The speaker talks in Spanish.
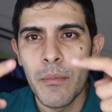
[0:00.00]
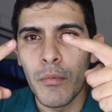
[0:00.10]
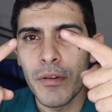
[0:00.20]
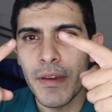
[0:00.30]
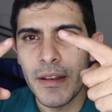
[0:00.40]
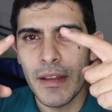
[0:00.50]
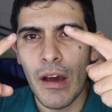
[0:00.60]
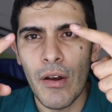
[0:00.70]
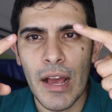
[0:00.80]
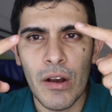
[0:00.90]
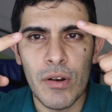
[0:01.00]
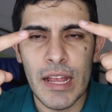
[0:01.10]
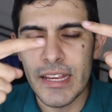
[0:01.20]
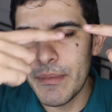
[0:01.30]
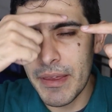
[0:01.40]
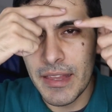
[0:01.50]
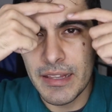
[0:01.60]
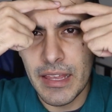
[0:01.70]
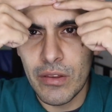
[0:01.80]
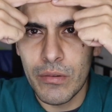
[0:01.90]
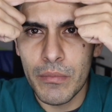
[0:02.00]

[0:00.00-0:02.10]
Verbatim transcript: Muy bien, ahora con la yema del dedo